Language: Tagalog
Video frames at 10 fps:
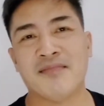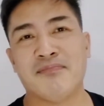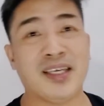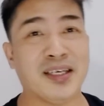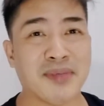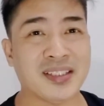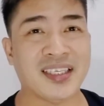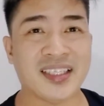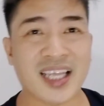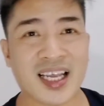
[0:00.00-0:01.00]
Mahirap
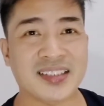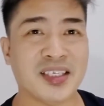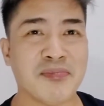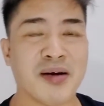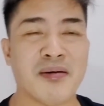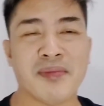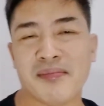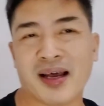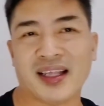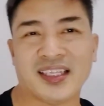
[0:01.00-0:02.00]
magsalita Sige, baka mamaya
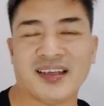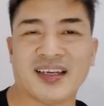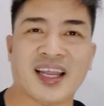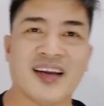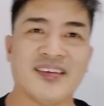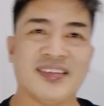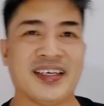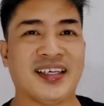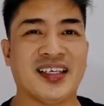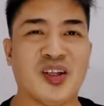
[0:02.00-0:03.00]
matira tayo ni
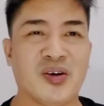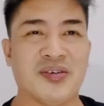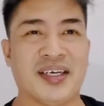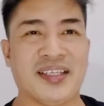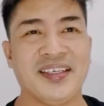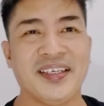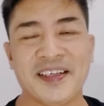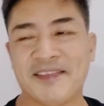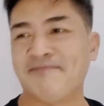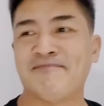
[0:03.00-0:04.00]
eh, Lolo Whitey.
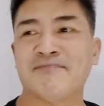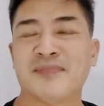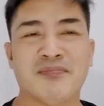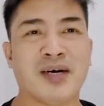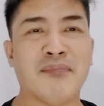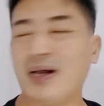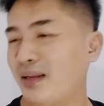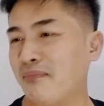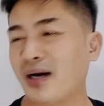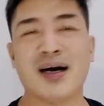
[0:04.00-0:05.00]
Baka, mal,
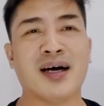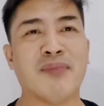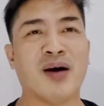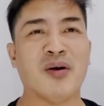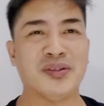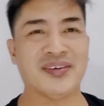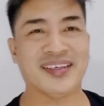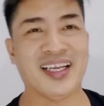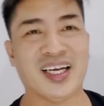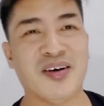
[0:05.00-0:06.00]
baka bawal tong
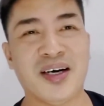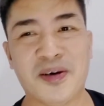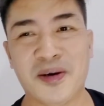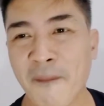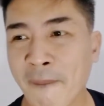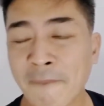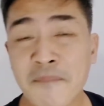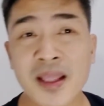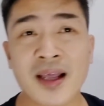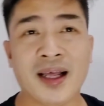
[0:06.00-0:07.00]
ginagawa ko.
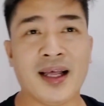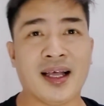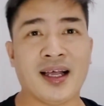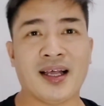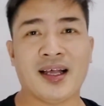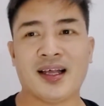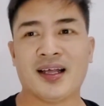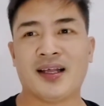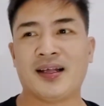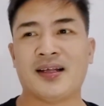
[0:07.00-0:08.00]

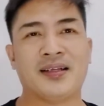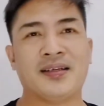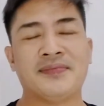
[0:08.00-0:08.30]
Ah...